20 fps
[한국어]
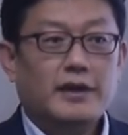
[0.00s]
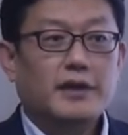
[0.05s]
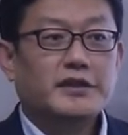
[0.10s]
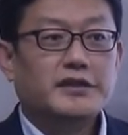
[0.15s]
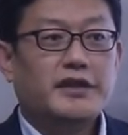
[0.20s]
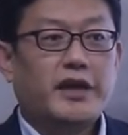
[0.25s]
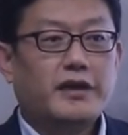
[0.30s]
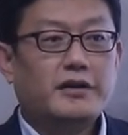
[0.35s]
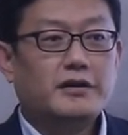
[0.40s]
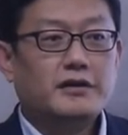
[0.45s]

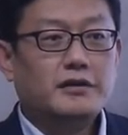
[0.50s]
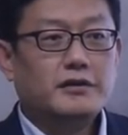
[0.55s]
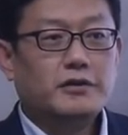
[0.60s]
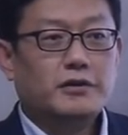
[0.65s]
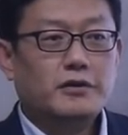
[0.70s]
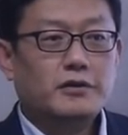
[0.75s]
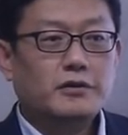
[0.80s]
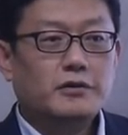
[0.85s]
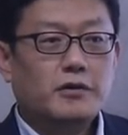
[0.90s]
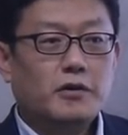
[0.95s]
생을
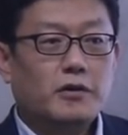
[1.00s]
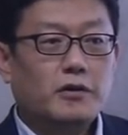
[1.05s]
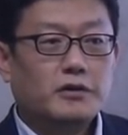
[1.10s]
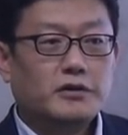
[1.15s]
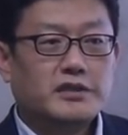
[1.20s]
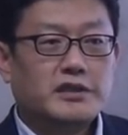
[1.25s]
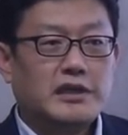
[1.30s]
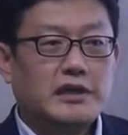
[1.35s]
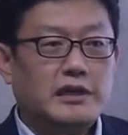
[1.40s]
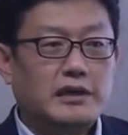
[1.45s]
걸고
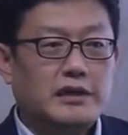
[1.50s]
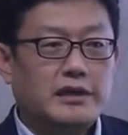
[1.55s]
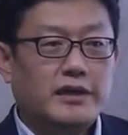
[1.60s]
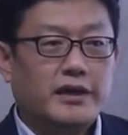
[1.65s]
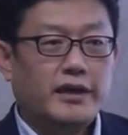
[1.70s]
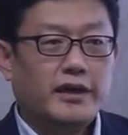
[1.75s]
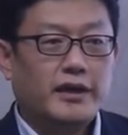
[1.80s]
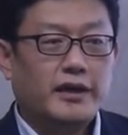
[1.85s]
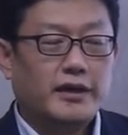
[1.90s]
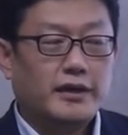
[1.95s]

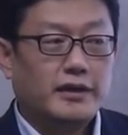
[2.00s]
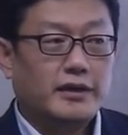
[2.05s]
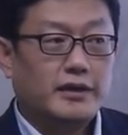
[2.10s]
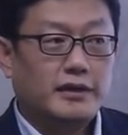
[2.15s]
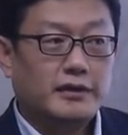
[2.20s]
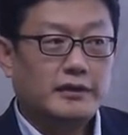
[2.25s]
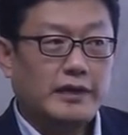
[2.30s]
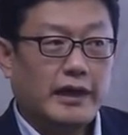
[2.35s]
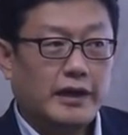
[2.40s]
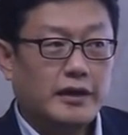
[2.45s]

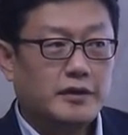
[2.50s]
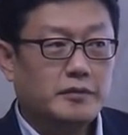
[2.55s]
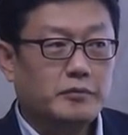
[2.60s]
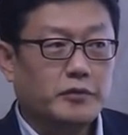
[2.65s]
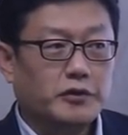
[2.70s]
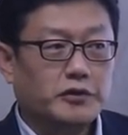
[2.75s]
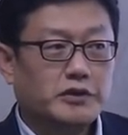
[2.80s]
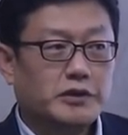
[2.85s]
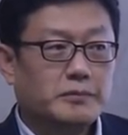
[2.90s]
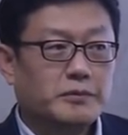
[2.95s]
진리를 따른
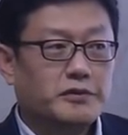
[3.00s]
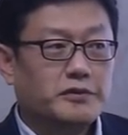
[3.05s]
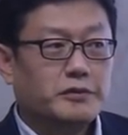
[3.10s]
모습을